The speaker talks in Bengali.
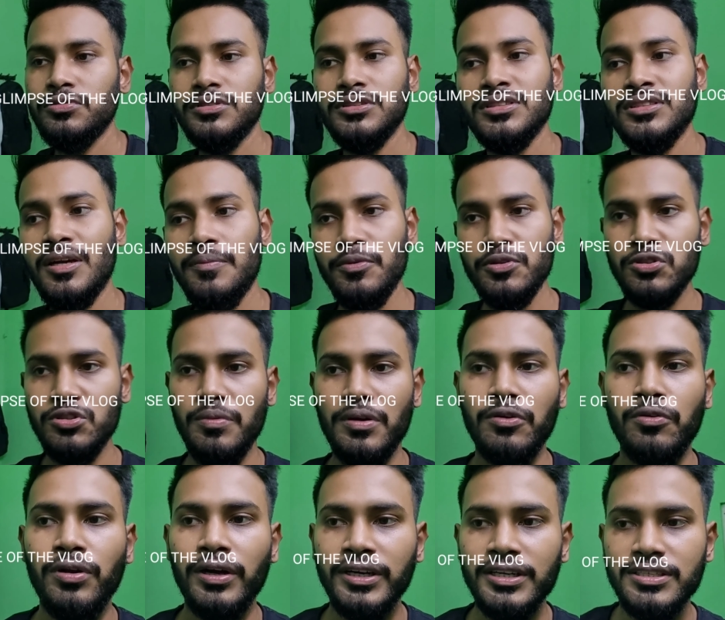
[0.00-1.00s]
সাপোজ তোমার
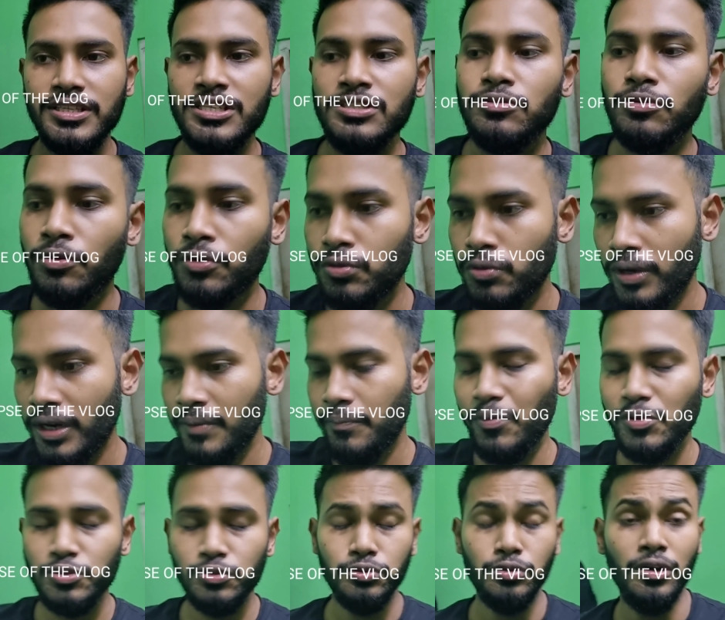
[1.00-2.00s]
কোনো একটা জিনিস কোনো দোকানে
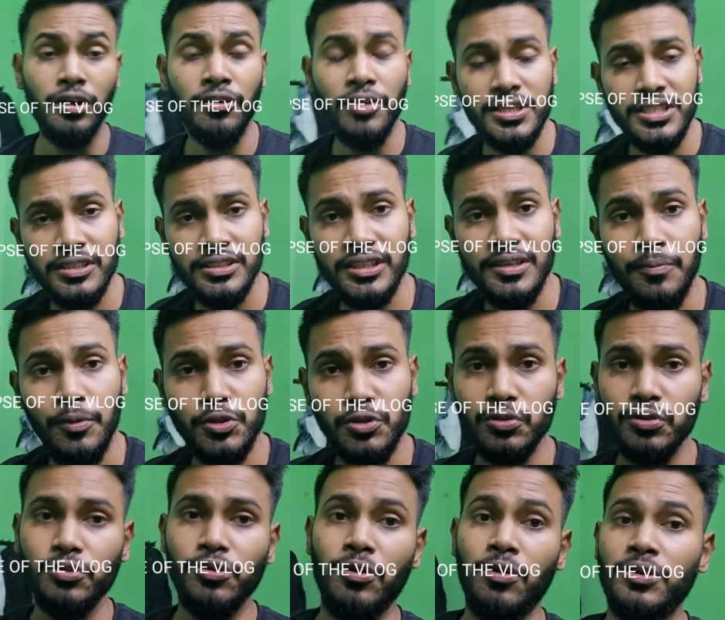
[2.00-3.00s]
ঝোলানো আছে সেটা
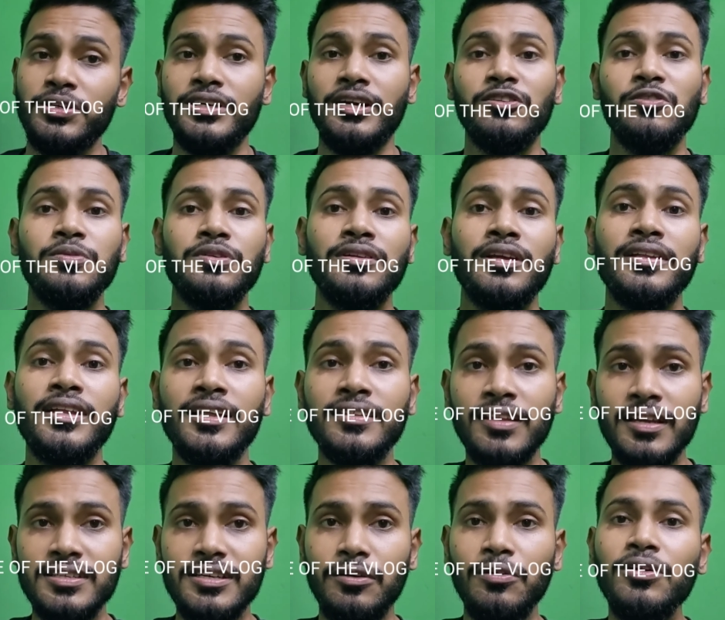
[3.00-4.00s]
পছন্দ হলো সেটা তুমি যদি
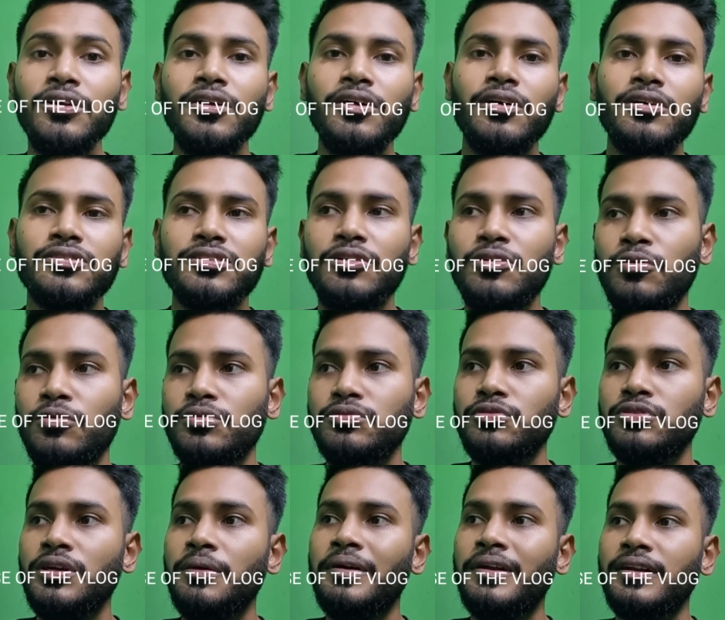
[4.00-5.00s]
দেখতে যাও তো
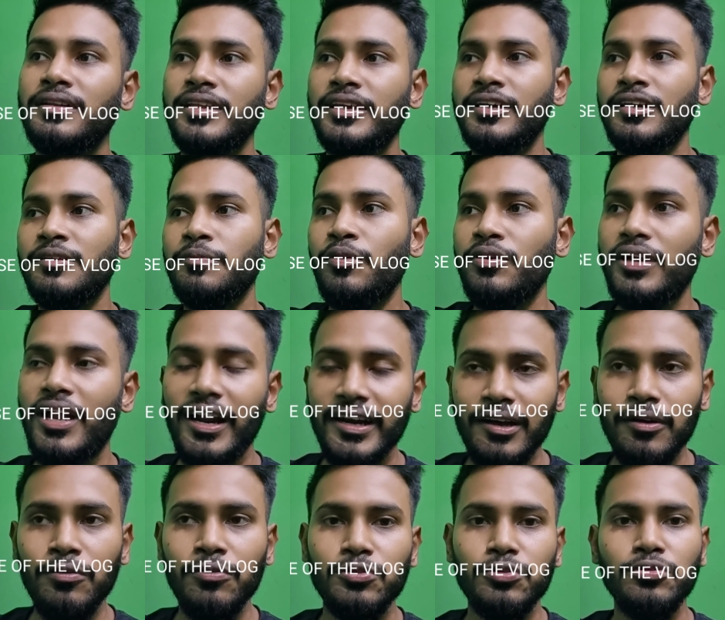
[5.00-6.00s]
যদি আবার দেখার পর না
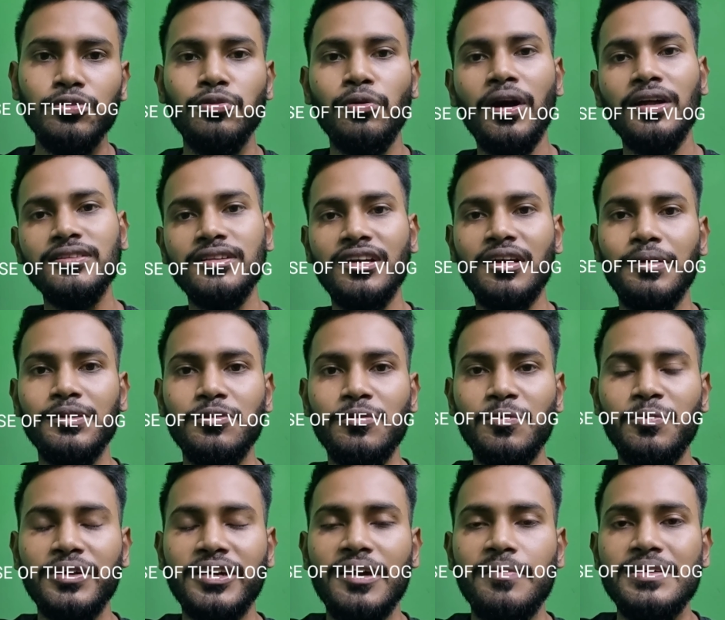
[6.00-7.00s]
নাও তো দোকানদার আবার তোমার
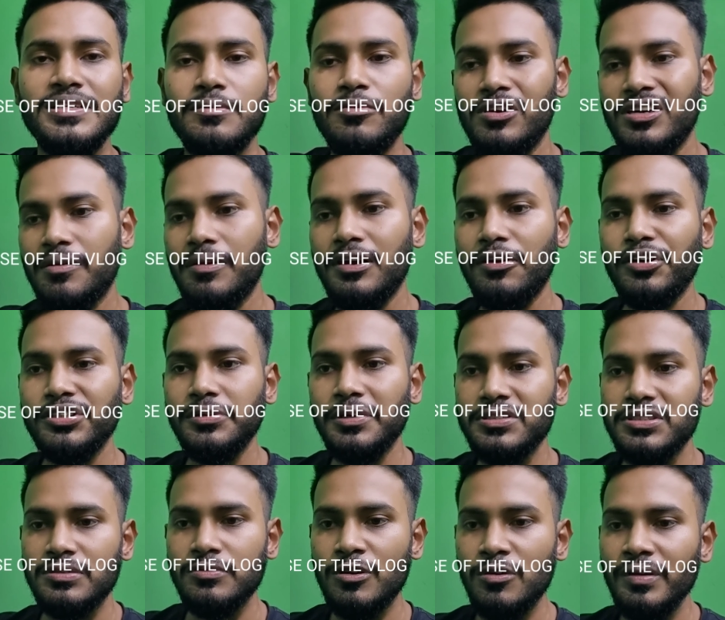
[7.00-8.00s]
উপর খেপে যাবে পাল্টা
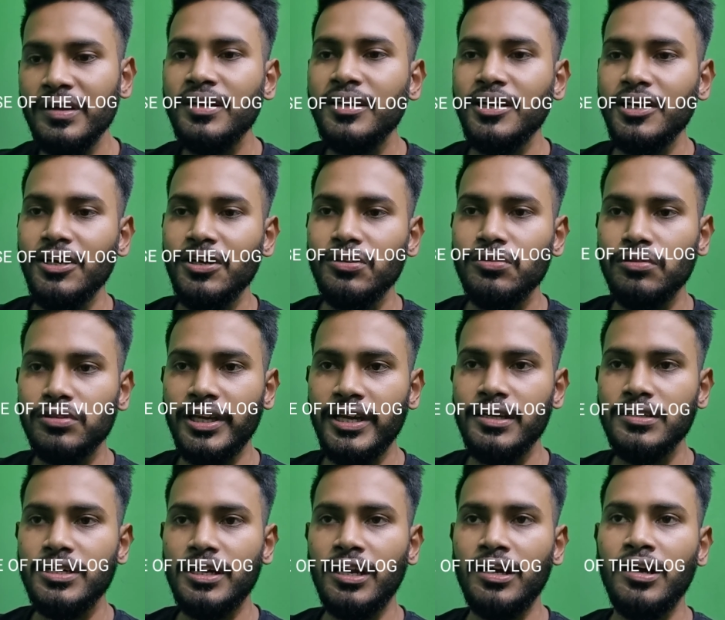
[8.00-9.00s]
কথাবার্তা বলবে তো তাই
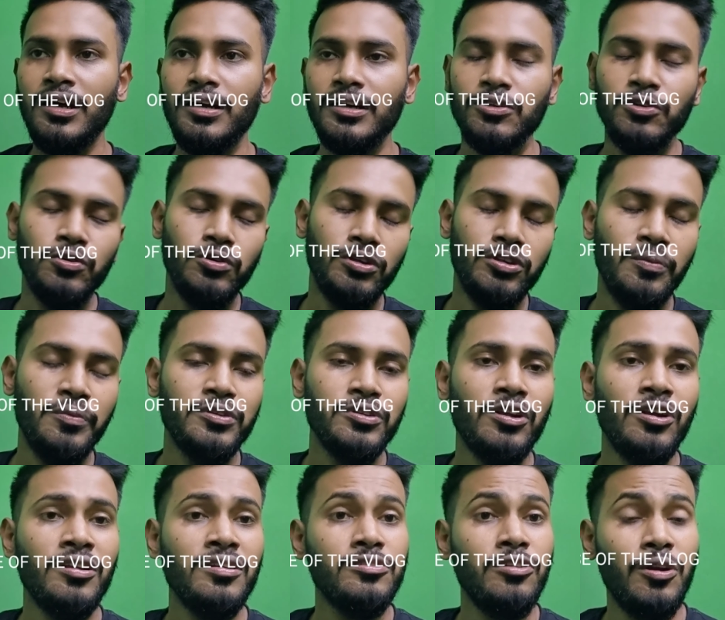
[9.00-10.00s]
যারা একটু
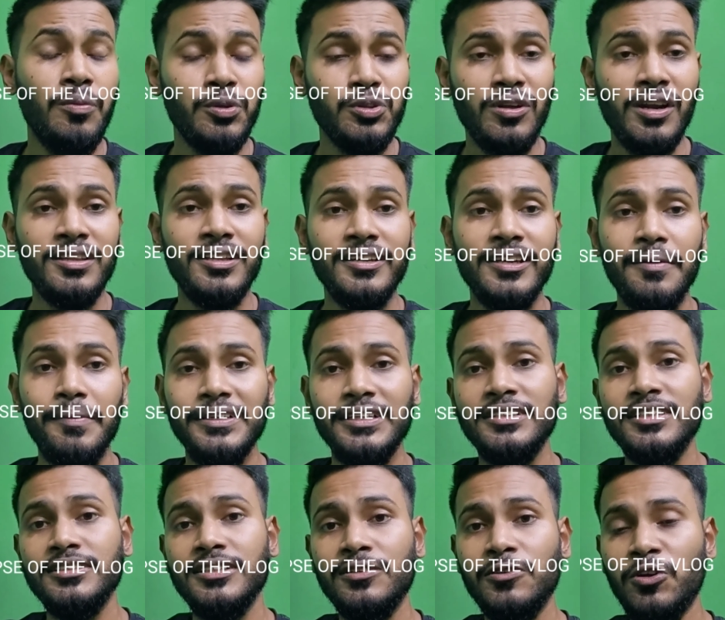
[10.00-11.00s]
ধর্মতলা ধর্মতলা থেকে বাজার
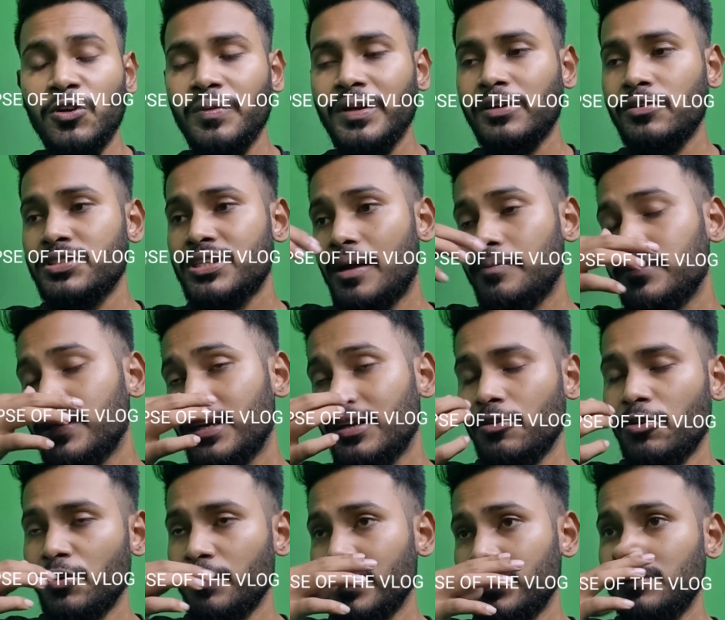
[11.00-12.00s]
চার করবে একটু সাবধানে
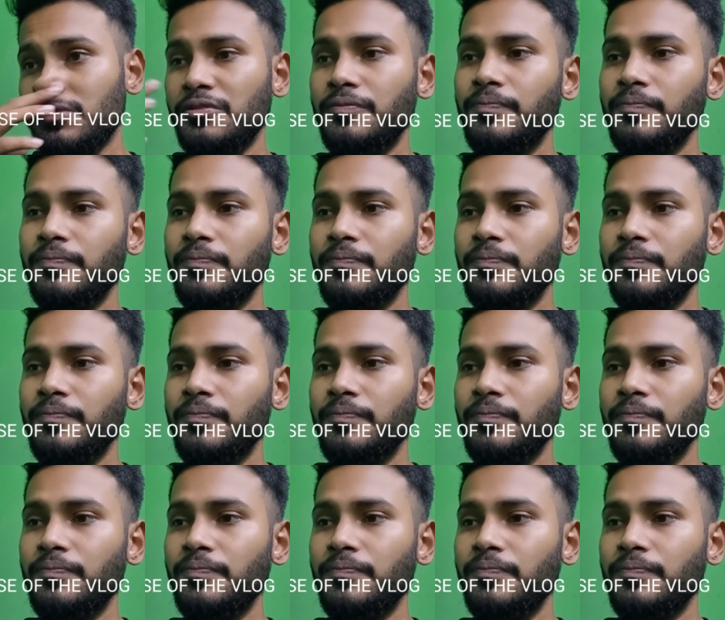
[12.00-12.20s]
করবে একটু